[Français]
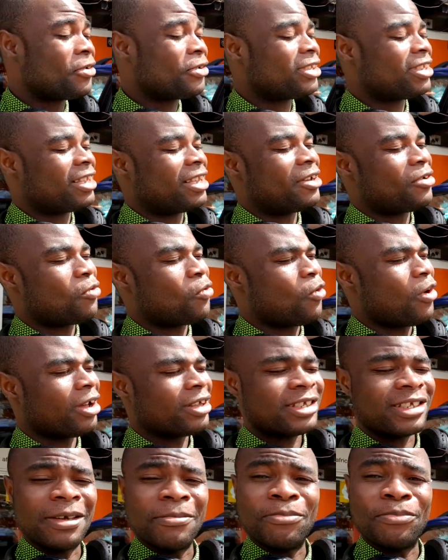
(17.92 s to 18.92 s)
C'est
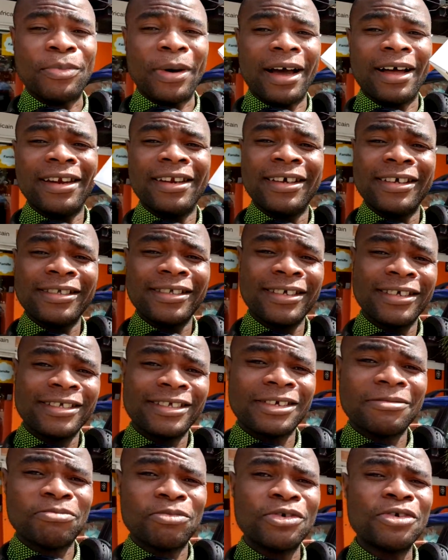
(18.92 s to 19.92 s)
quoi C'est balèze, hein?
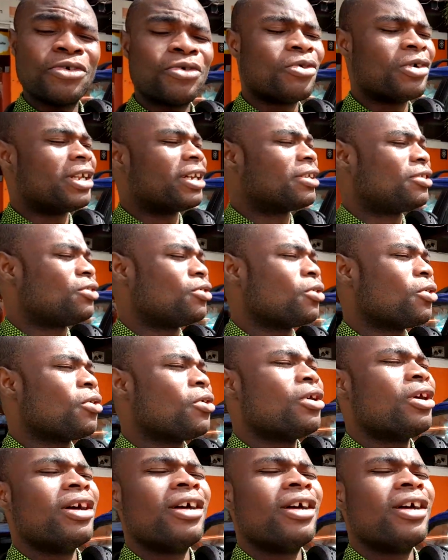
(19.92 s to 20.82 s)
c'est pour une connexion.